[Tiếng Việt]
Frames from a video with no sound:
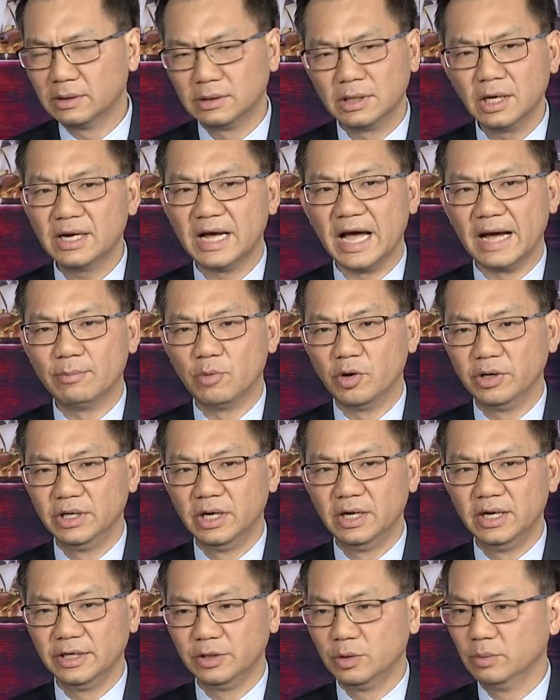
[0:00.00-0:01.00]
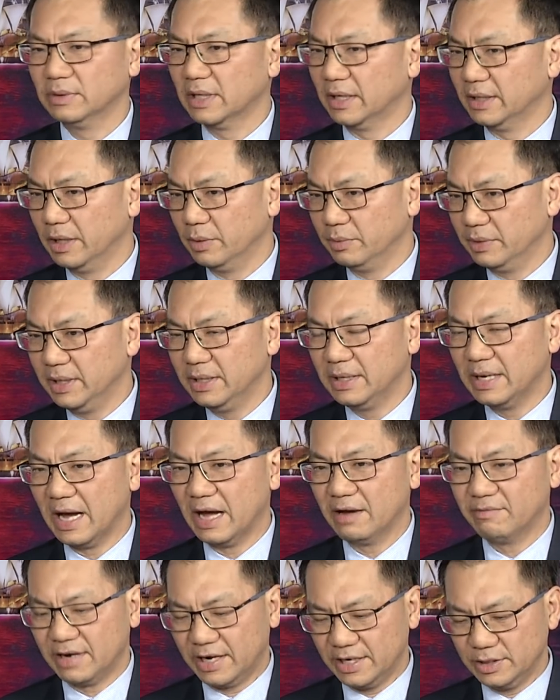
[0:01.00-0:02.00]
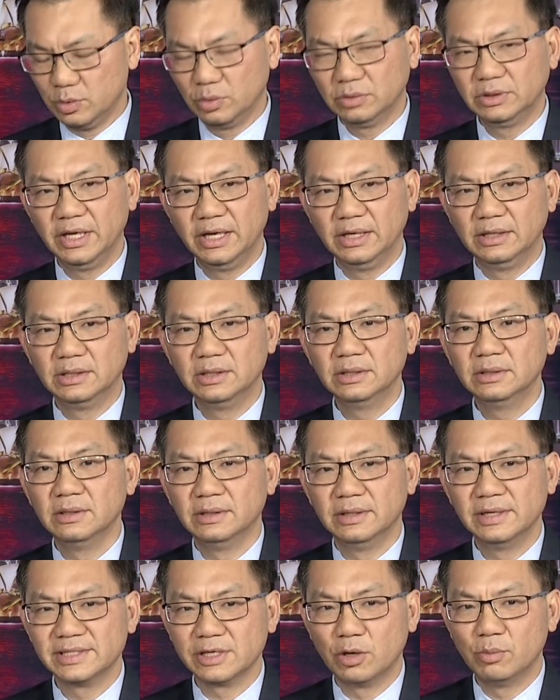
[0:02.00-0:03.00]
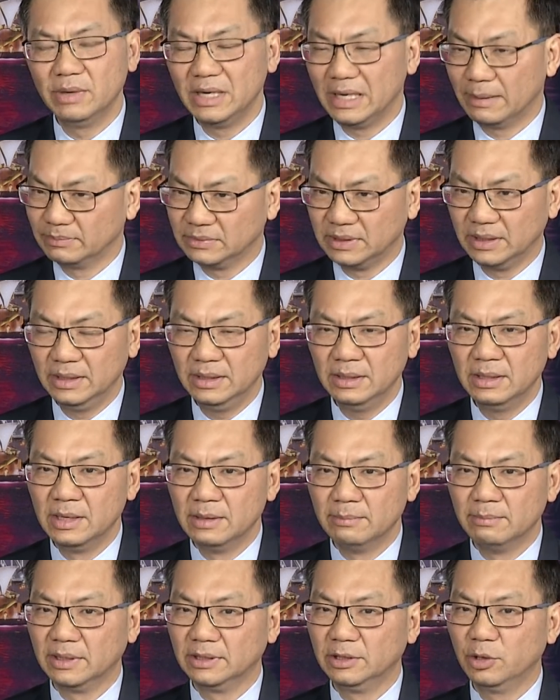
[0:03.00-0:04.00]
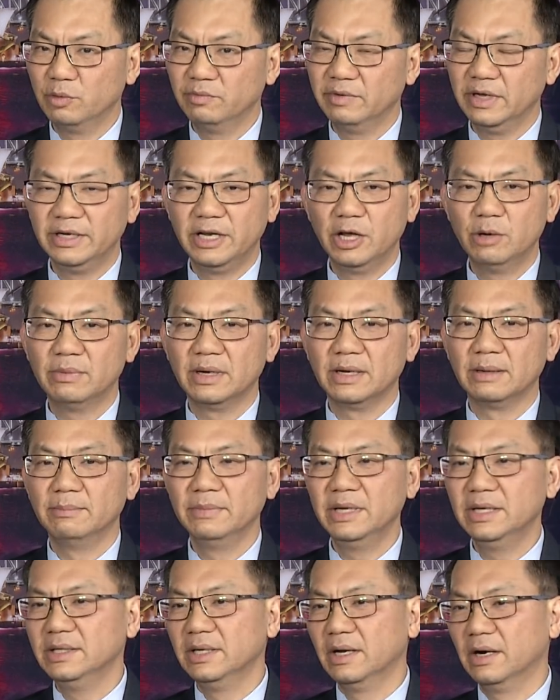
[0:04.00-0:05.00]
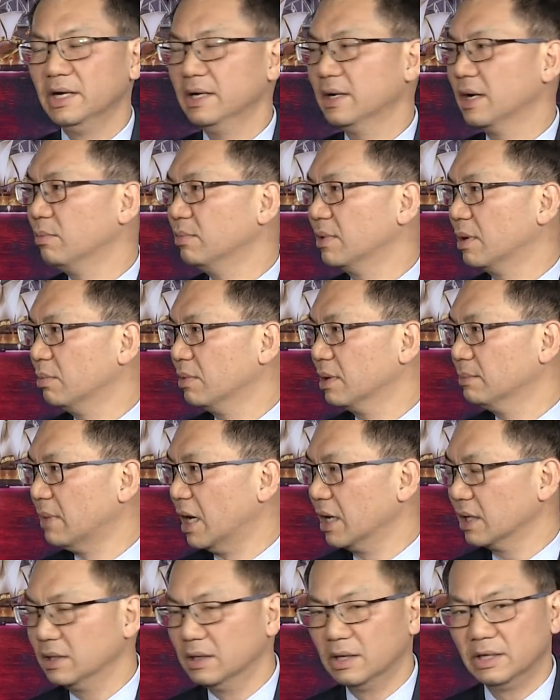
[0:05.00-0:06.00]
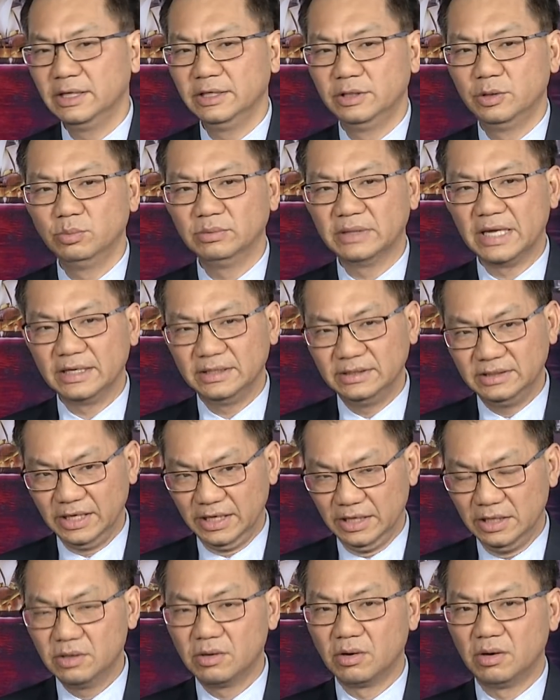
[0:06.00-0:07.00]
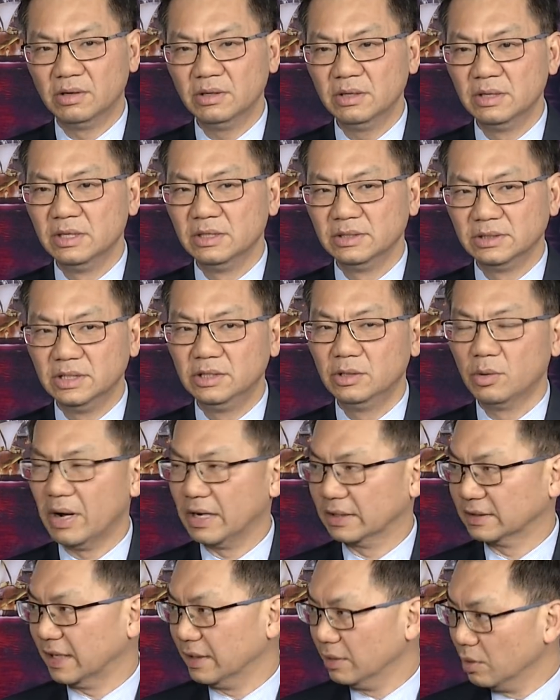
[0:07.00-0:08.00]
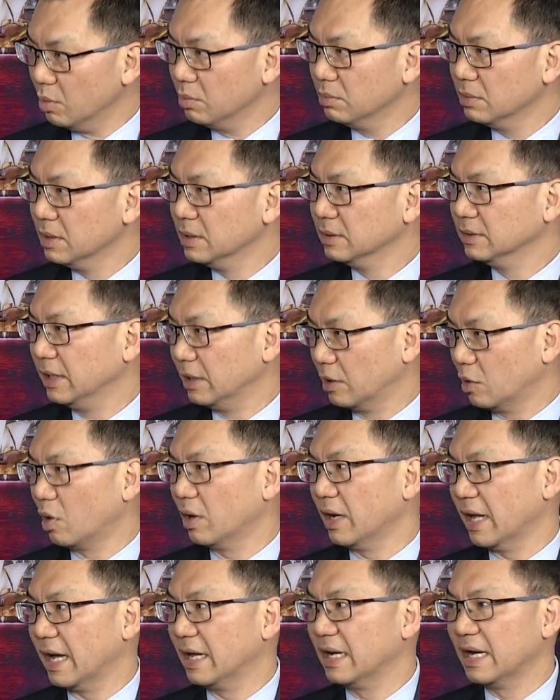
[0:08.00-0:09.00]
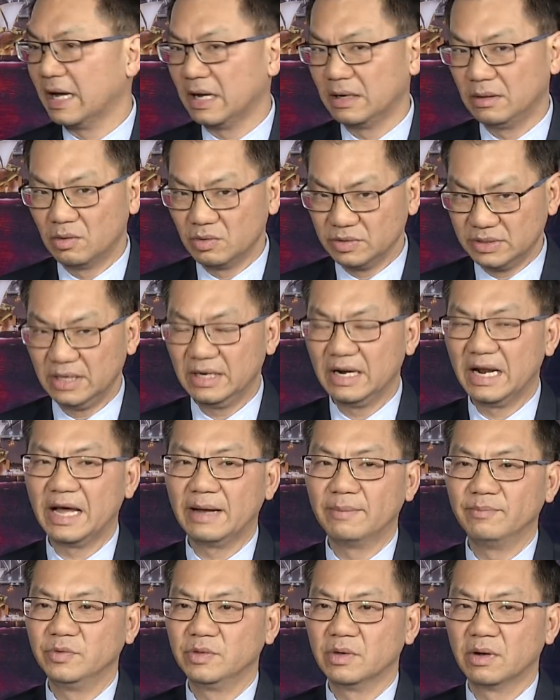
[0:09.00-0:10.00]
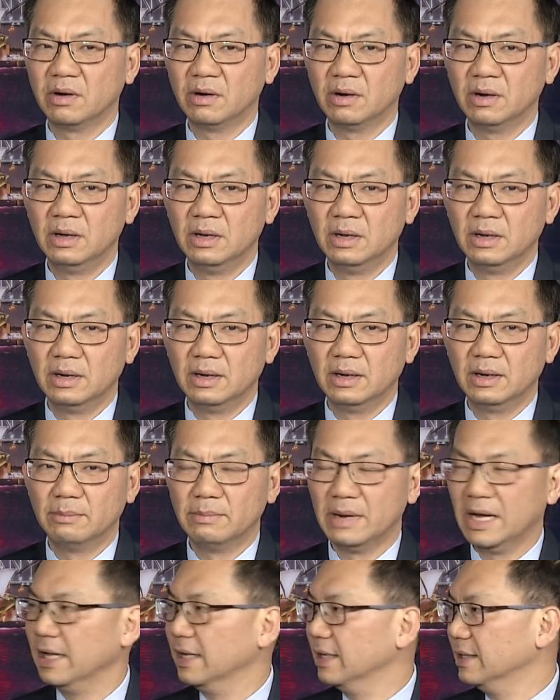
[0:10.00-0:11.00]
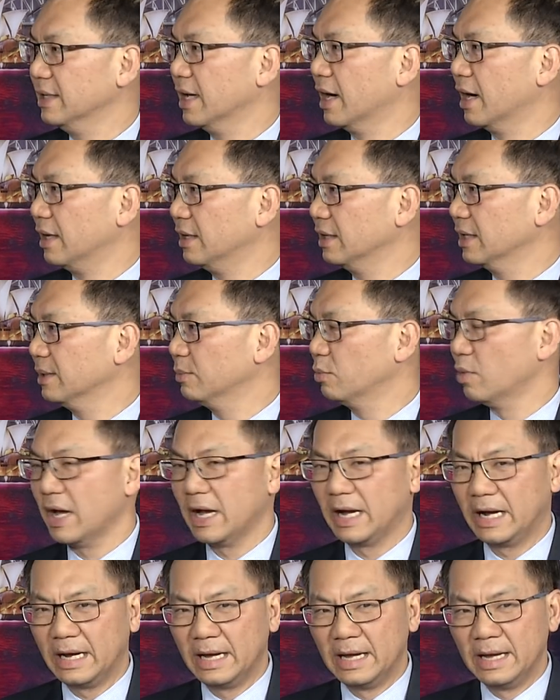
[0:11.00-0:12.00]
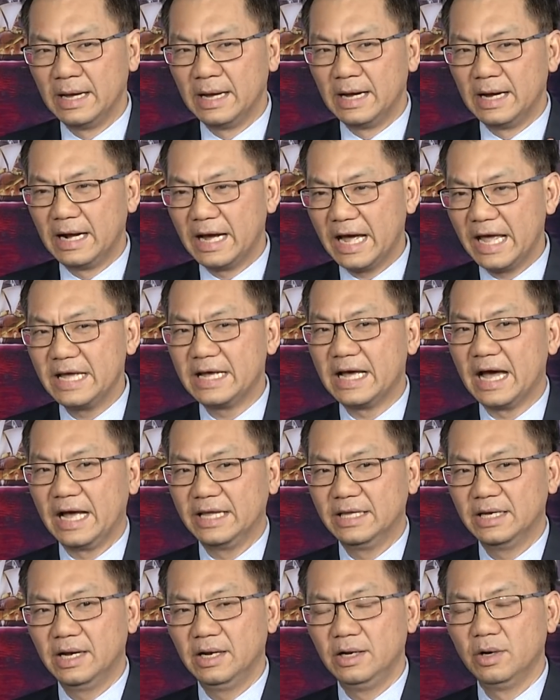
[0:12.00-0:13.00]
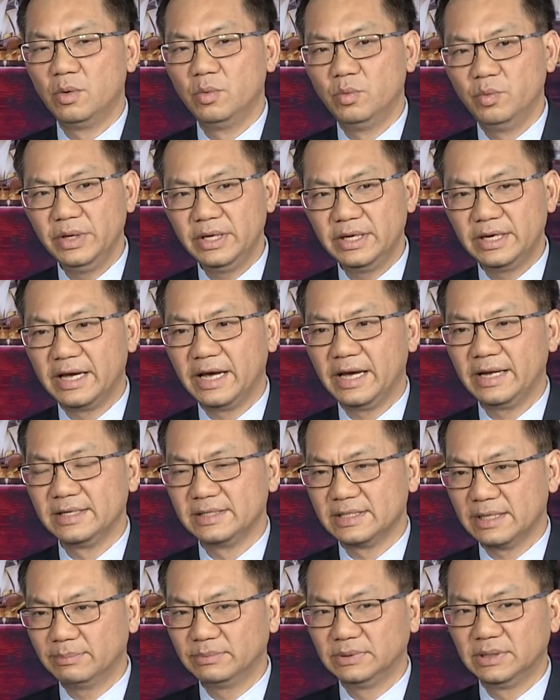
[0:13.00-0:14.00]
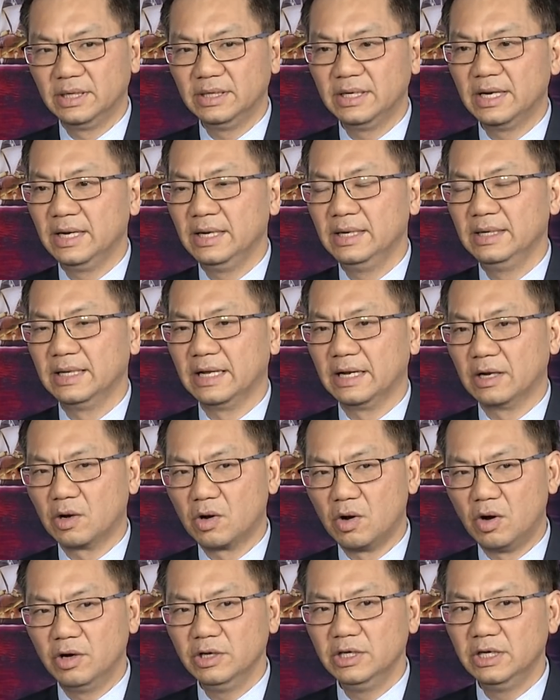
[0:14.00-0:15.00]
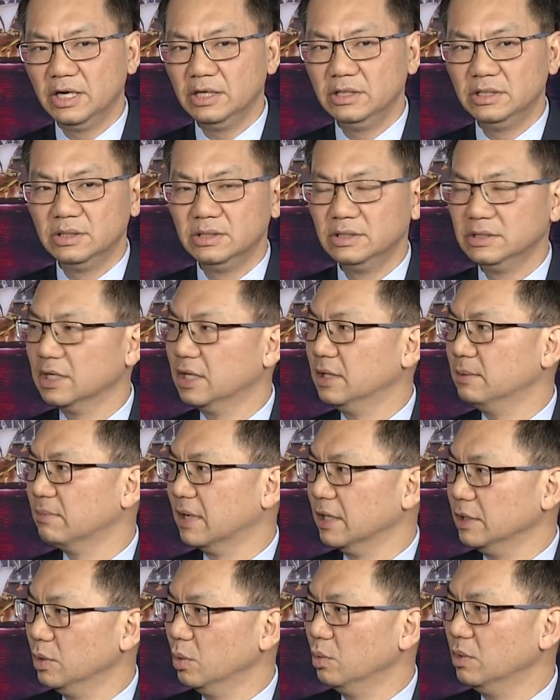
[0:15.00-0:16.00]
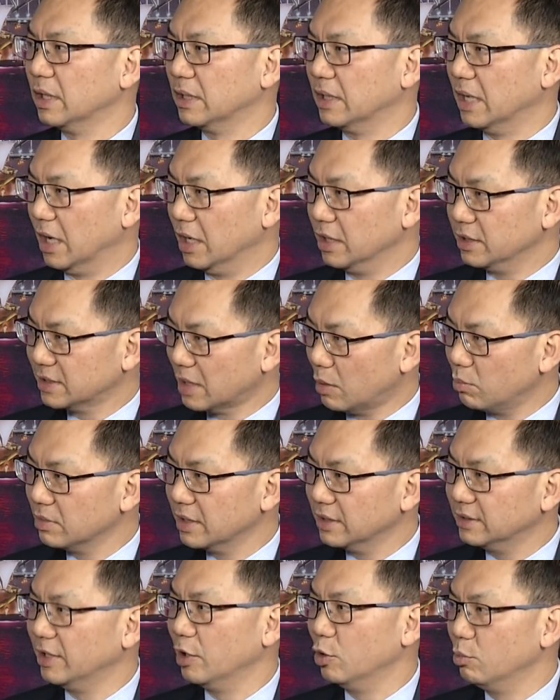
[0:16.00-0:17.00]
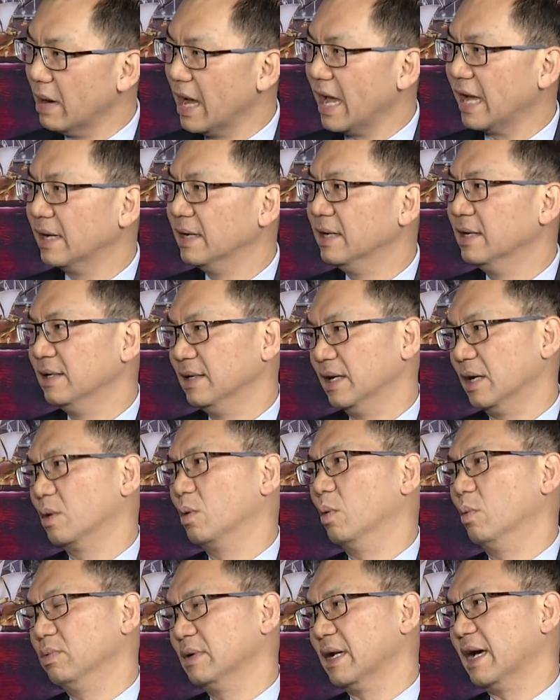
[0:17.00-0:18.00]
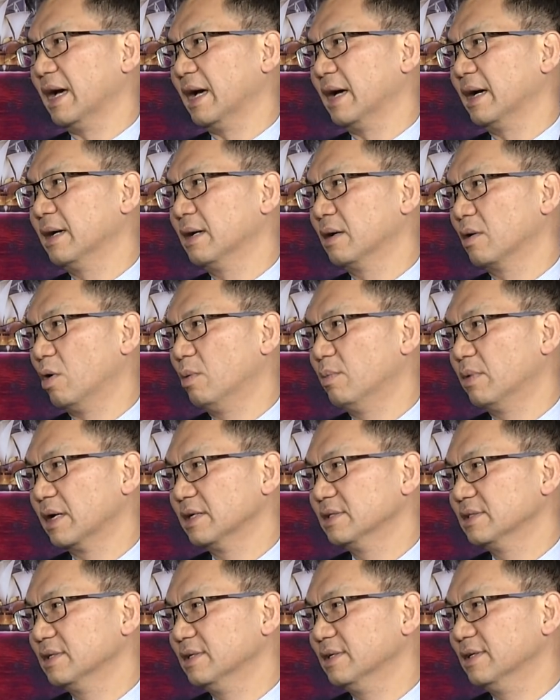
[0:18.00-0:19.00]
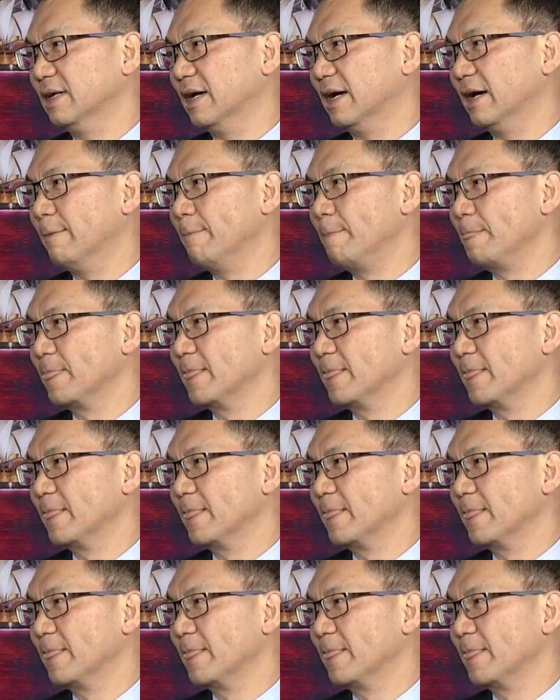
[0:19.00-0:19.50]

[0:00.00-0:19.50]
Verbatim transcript: tất cả mọi nơi là chúng ta đều đi cả và cái số tiền ước lượng 65 tỷ mà thưa quý vị nếu mà biên giới không không có mở cửa thì chúng ta chỉ có sinh hoạt tại úc thì có lẽ là nó sẽ làm cho ờ, mà hiện giờ đó kim hoàng ngay cả những cái long weekend sắp tới đây là có những cái chương trình mà du lịch ở trong cái tiểu bang là cũng đã có một cái sự đặc là, biệt